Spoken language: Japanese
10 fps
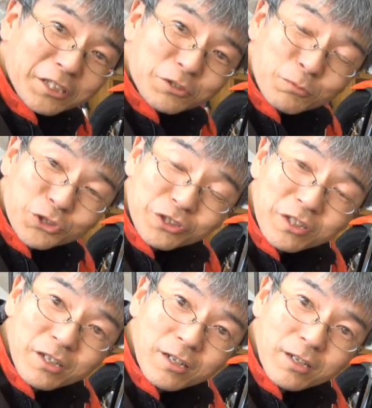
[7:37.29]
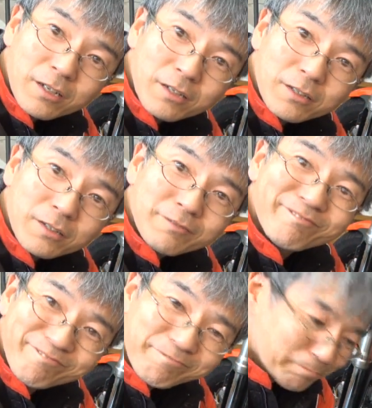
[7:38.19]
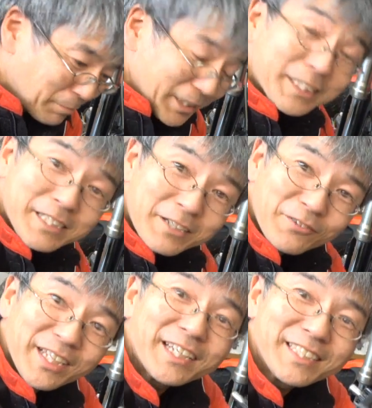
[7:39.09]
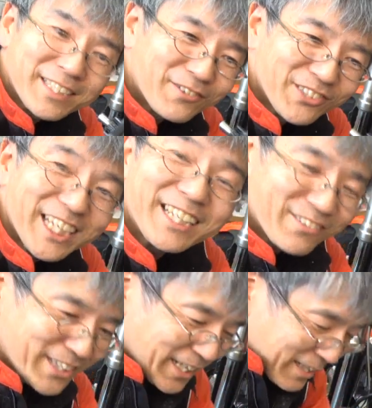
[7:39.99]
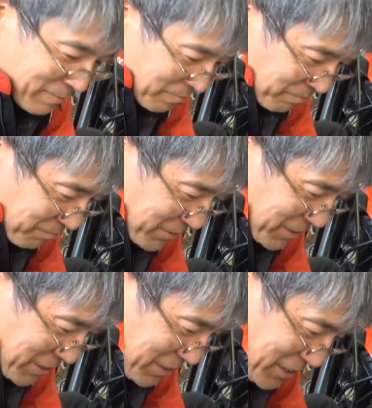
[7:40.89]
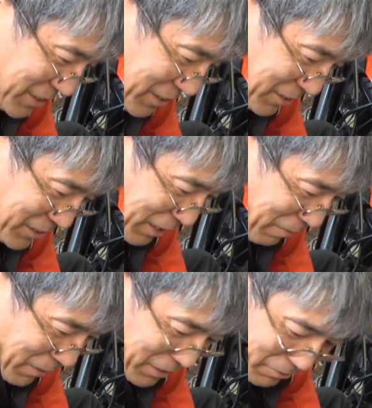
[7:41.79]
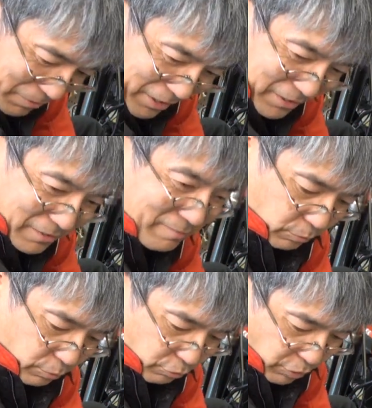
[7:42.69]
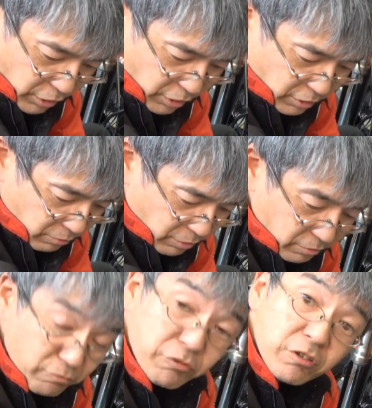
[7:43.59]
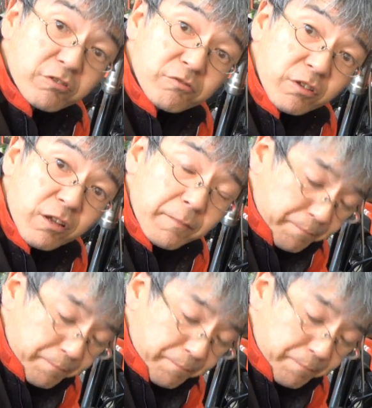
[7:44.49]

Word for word: て一緒に思っちゃったバカですねこん中ですこん中こん中いややばいよこれこれ抜かなきゃいけないんだよね抜けないですね